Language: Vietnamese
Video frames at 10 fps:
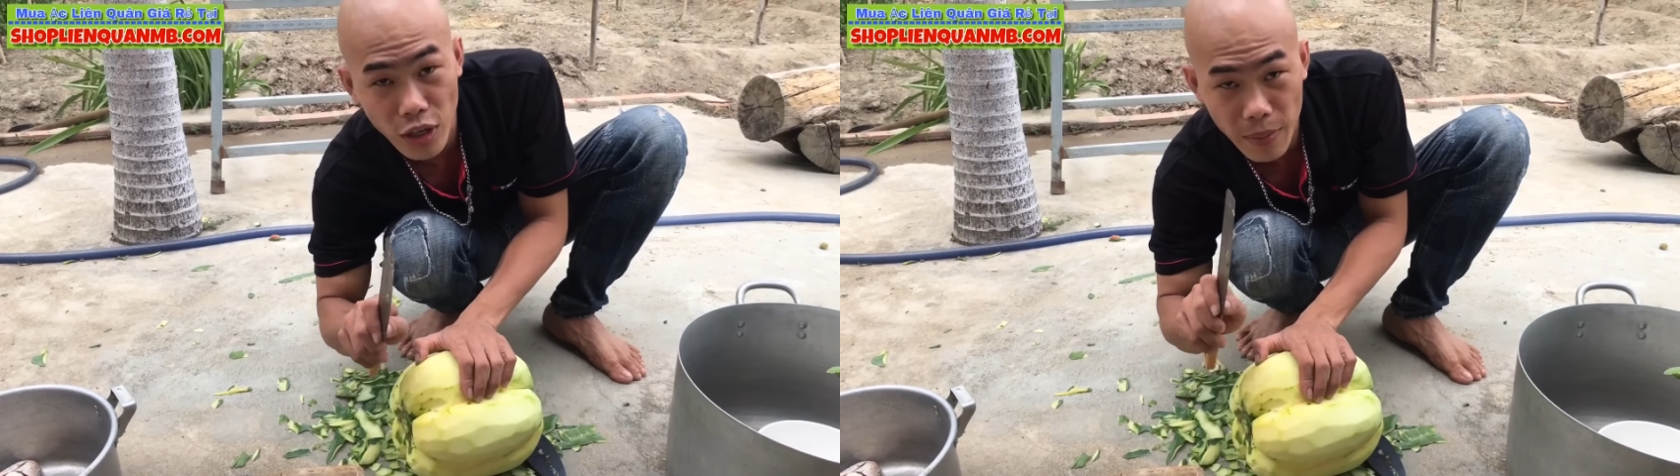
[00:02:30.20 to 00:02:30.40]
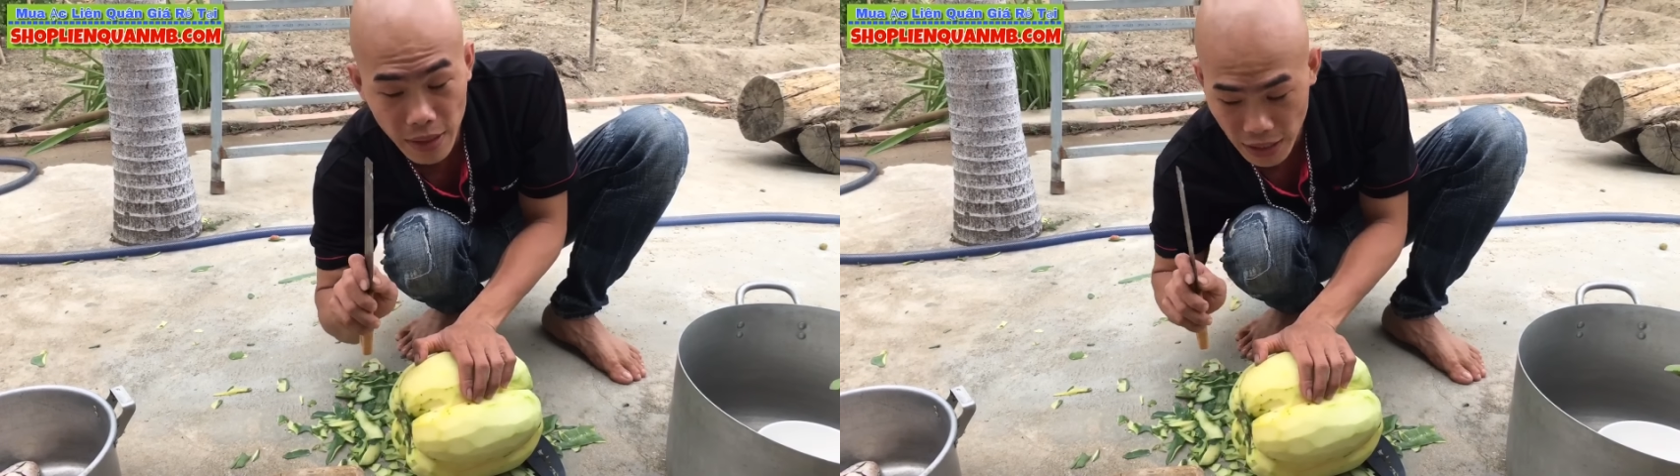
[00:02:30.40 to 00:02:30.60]

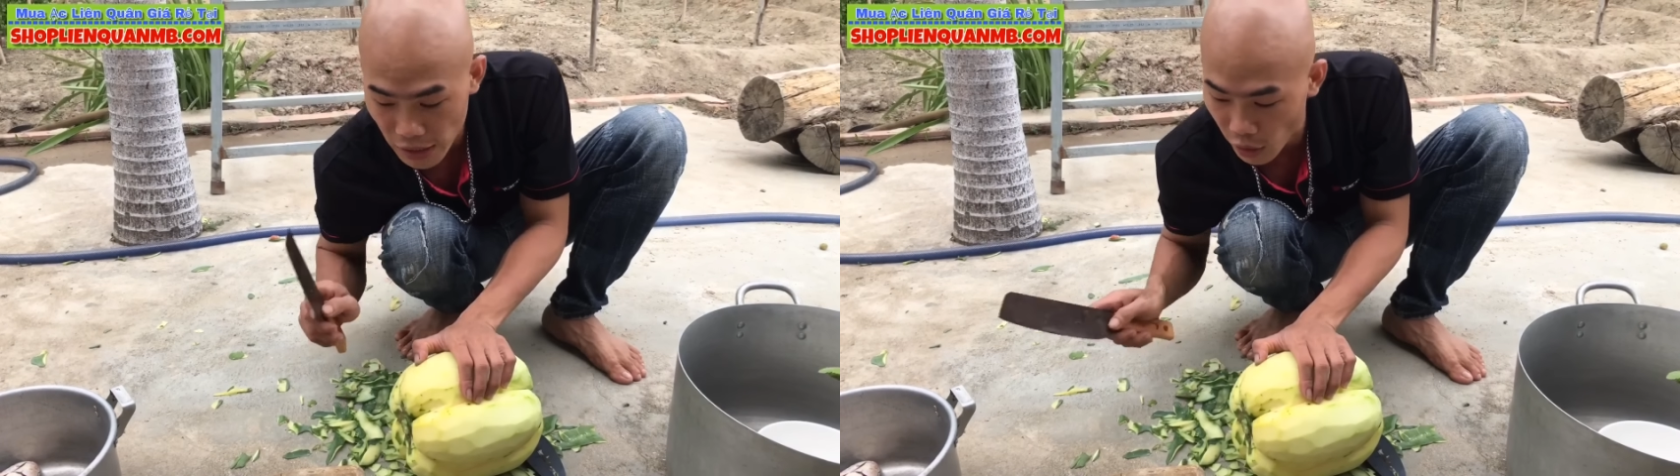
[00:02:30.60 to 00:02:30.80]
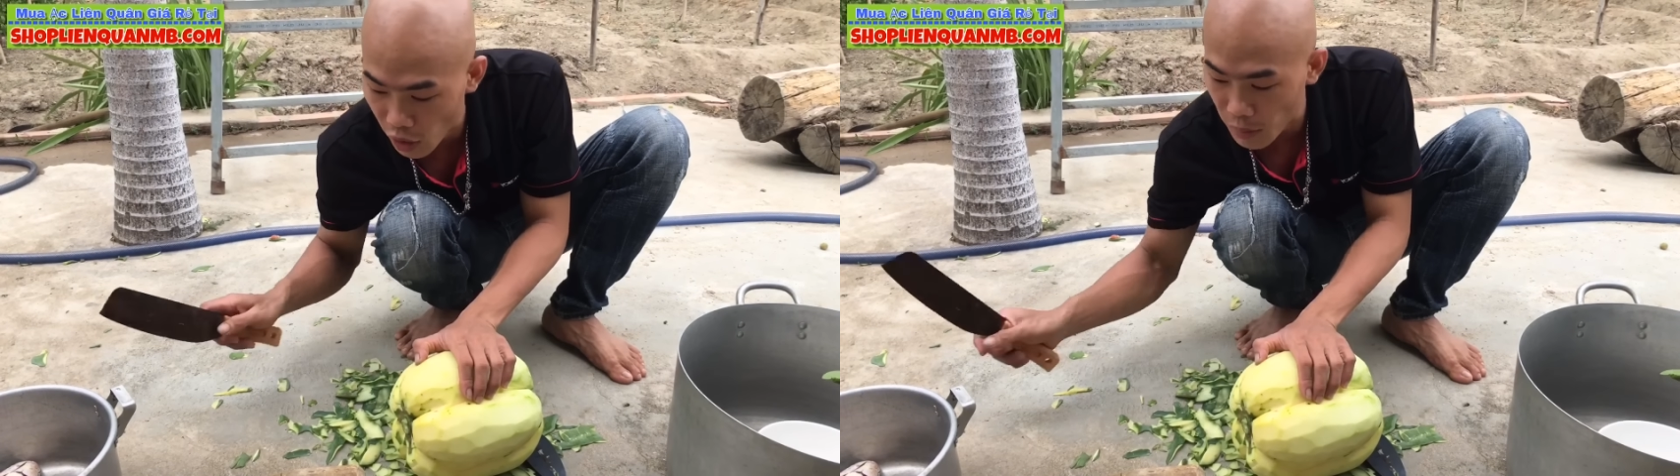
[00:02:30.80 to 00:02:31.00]
để mình lấy
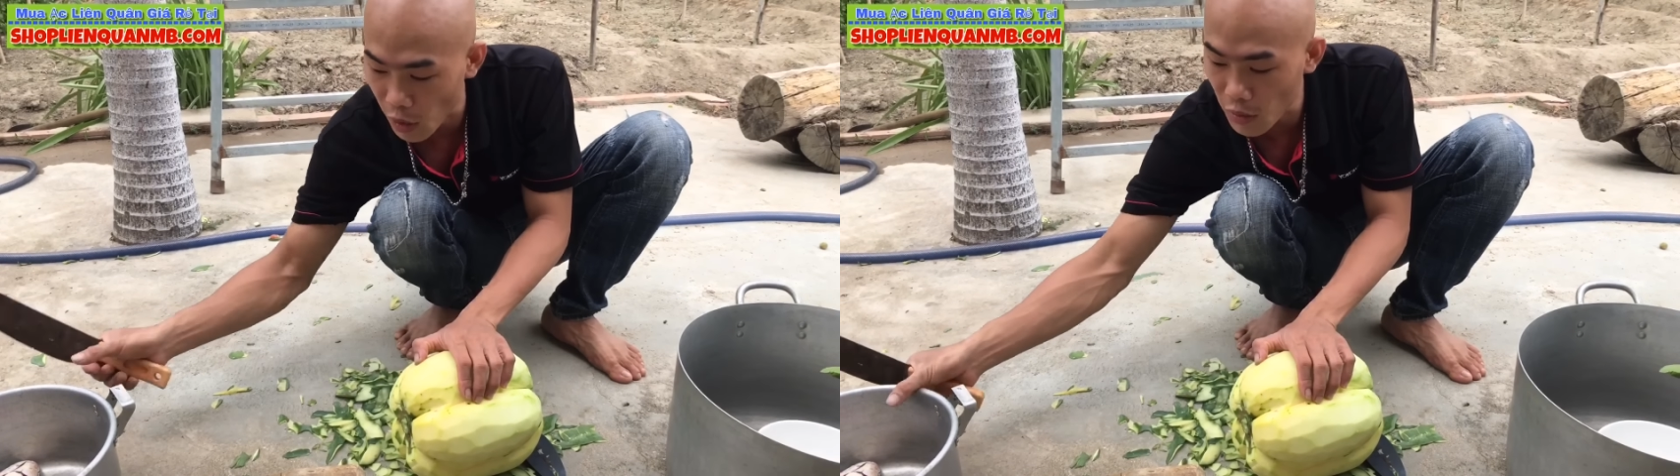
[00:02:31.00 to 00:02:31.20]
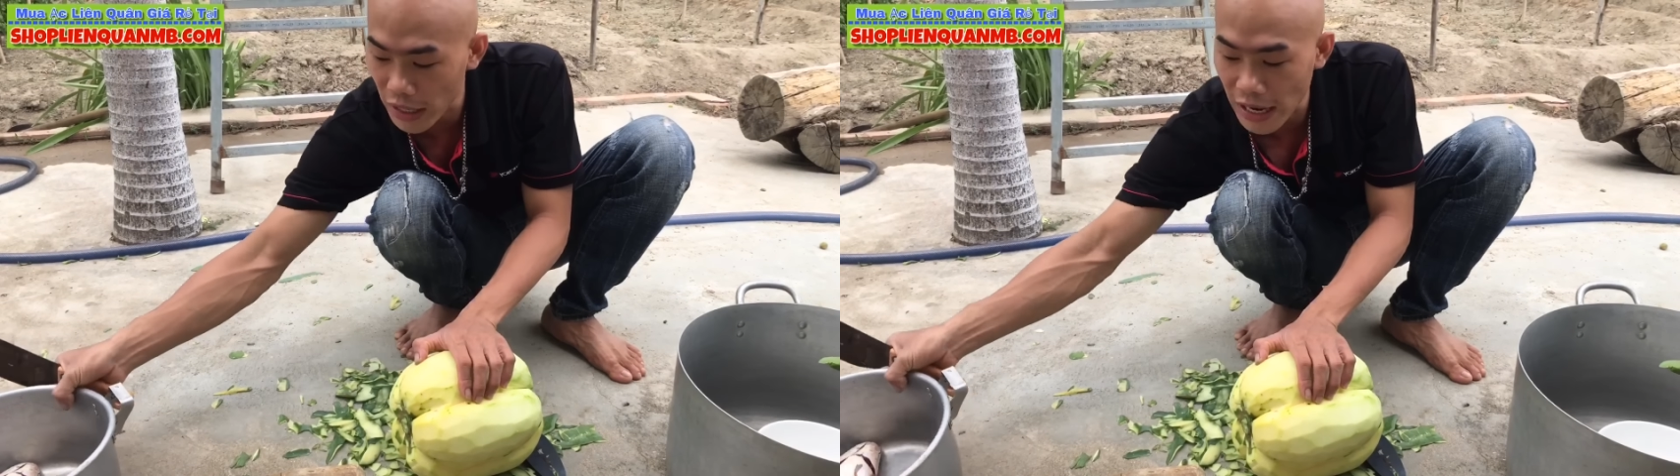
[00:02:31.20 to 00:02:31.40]
cái lỗ
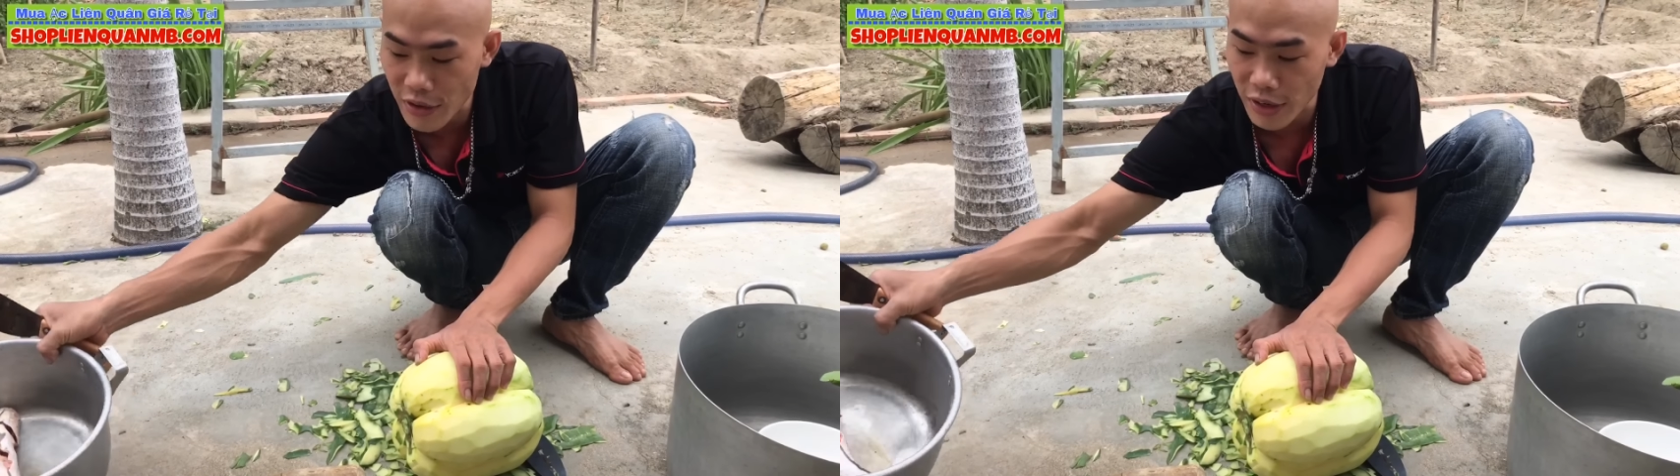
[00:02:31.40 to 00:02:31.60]
bỏ con cá